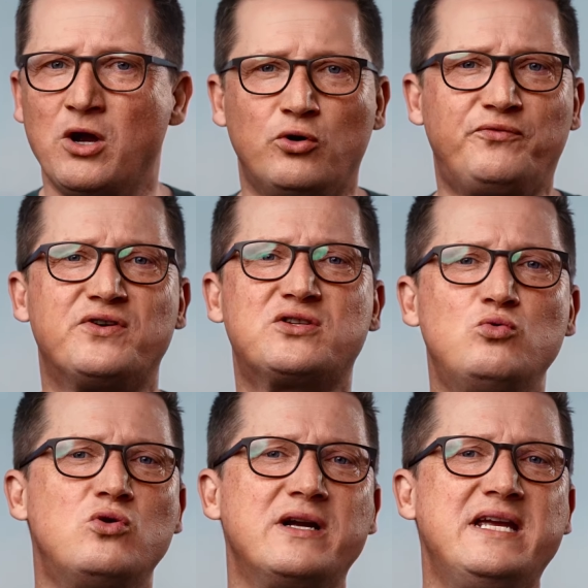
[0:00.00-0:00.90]
und
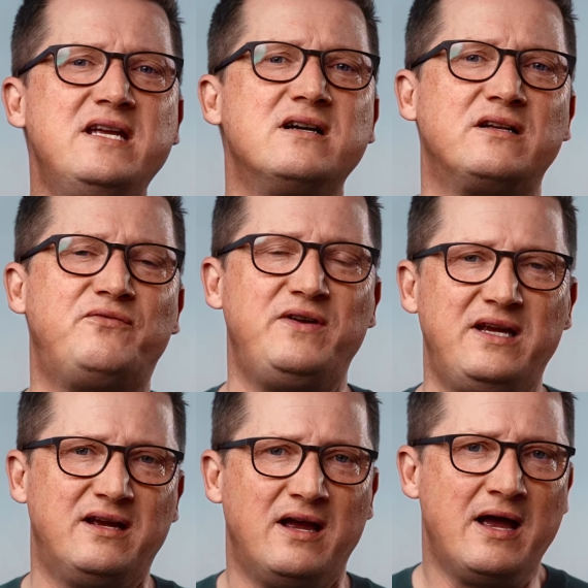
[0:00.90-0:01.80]
versuchen
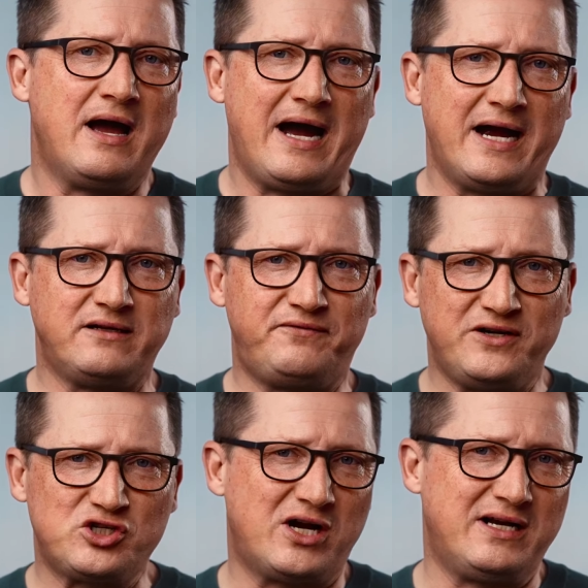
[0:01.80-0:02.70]
irgendwie einen
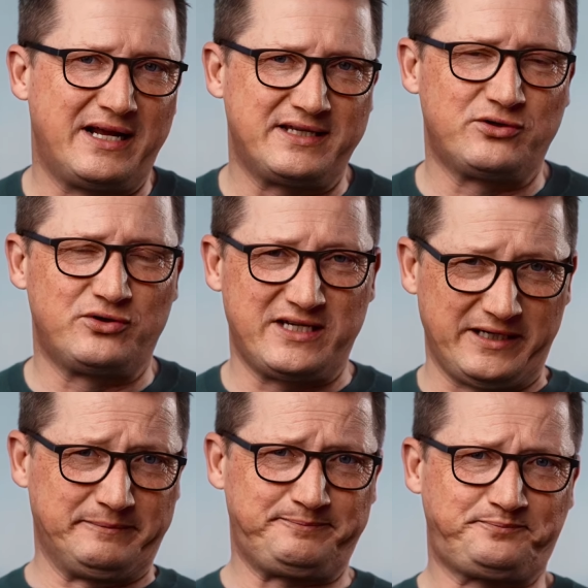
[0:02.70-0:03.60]
Fisch an Land zu ziehen.